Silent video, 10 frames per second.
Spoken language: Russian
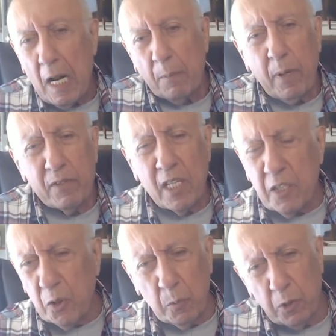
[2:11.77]
Правда, я не
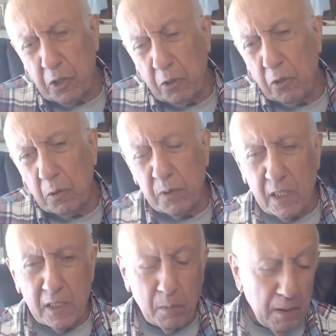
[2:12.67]
думаю, что кто-то бы
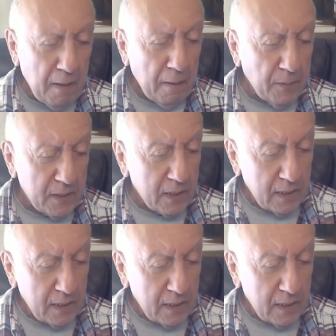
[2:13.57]
зачем. Так сказать,